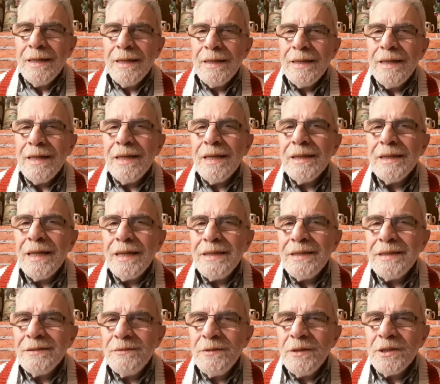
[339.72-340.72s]
никогда
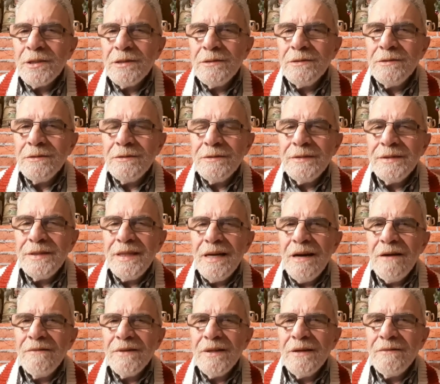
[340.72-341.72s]
не слышал
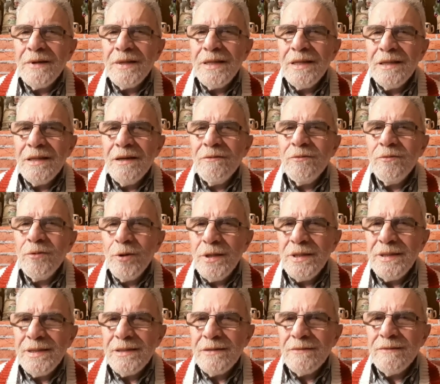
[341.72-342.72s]
явного
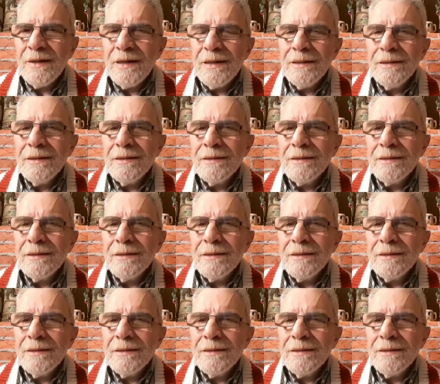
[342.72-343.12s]
недовольства